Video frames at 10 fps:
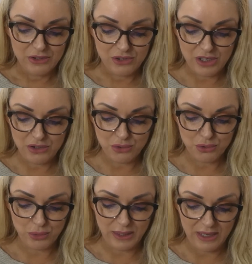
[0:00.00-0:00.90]
Gente, eu
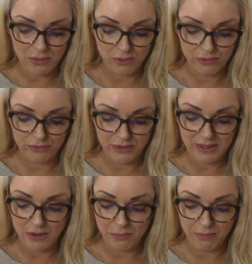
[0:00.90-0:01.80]
chorei quando vi,
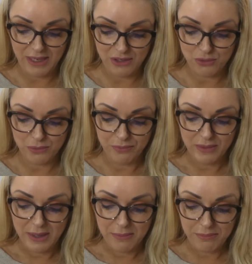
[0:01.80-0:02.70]
dei um beijo,
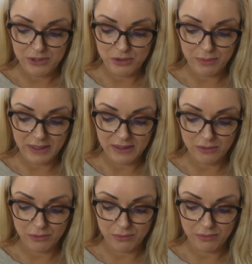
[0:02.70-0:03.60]
pedi para que
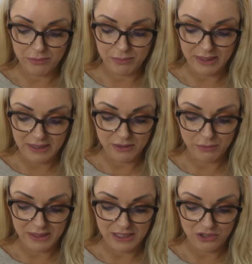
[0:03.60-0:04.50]
não, pra ele
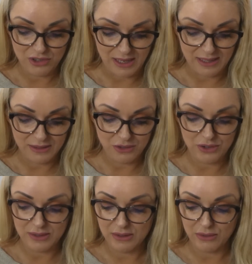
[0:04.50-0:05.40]
não me deixasse, e
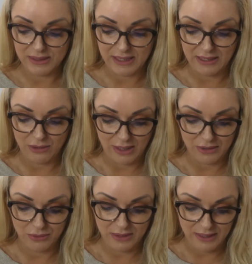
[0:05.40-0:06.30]
disse que eu estaria ao
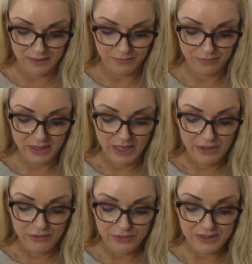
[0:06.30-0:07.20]
lado dele.
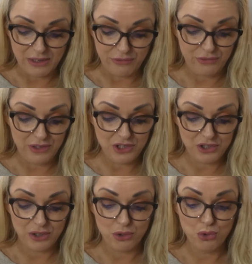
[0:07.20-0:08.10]
Fiz a
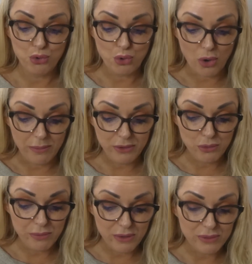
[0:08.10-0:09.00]
ficha no nome
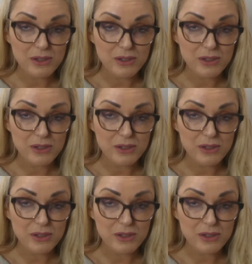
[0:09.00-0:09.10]
do meu